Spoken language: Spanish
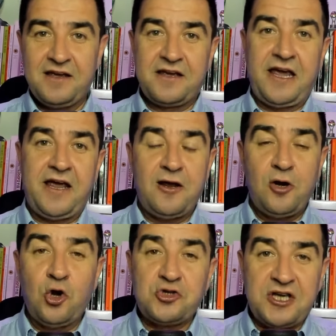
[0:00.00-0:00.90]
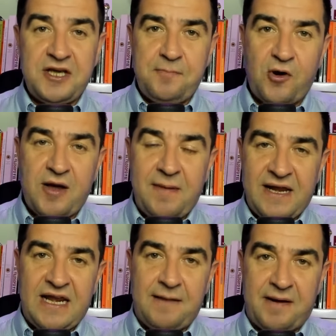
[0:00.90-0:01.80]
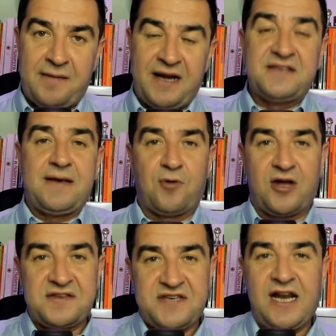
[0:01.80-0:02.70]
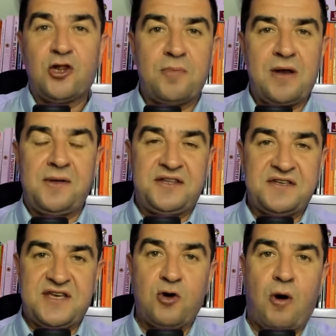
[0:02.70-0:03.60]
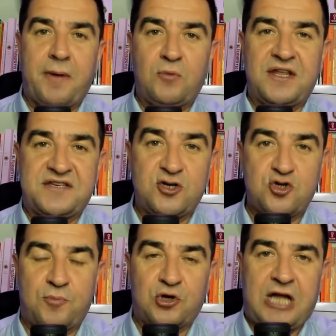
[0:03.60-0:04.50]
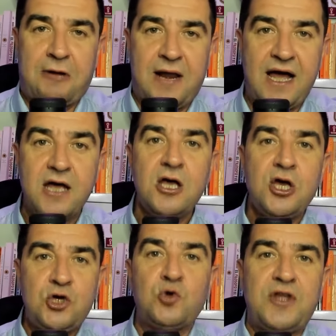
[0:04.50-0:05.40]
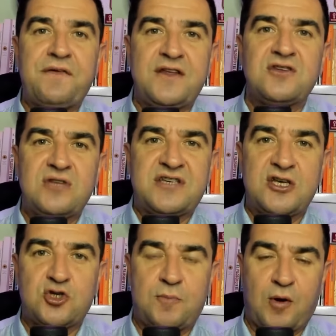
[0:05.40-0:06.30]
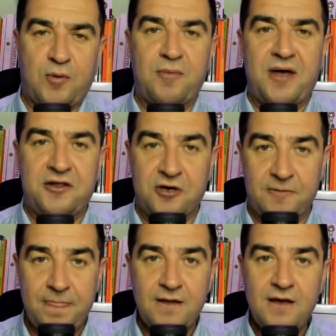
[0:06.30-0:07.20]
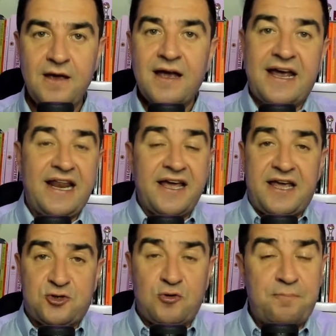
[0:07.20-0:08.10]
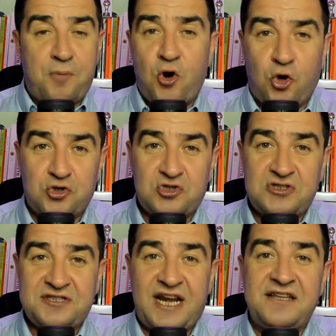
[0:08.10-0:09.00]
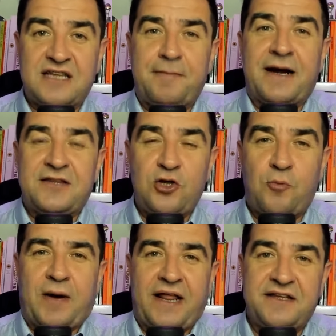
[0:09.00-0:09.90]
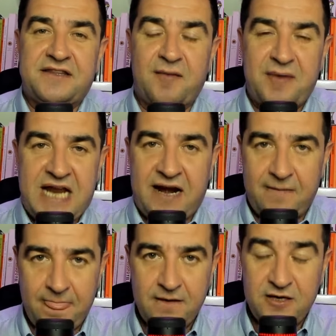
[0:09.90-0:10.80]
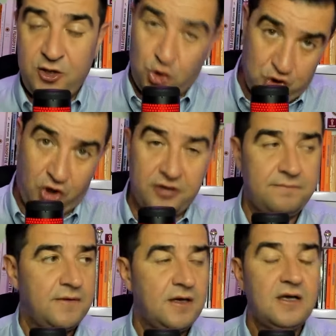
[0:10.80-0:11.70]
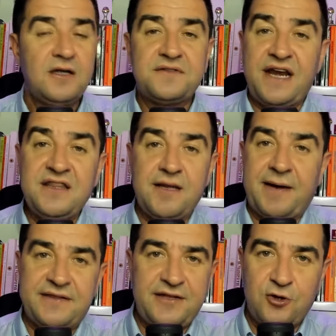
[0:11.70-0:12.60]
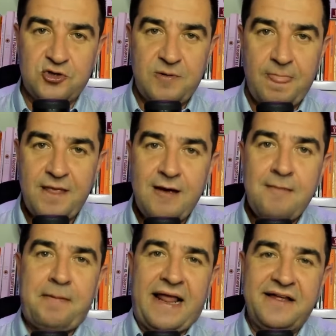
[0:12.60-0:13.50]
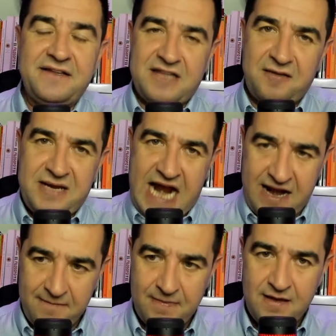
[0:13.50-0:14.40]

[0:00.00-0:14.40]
que los equipos que pelean la permanencia, porque si en el 2025 habrá un descenso por tabla y un descenso por promedio, creen que son pocos 30 partidos para determinar, y lo son, 30 partidos para determinar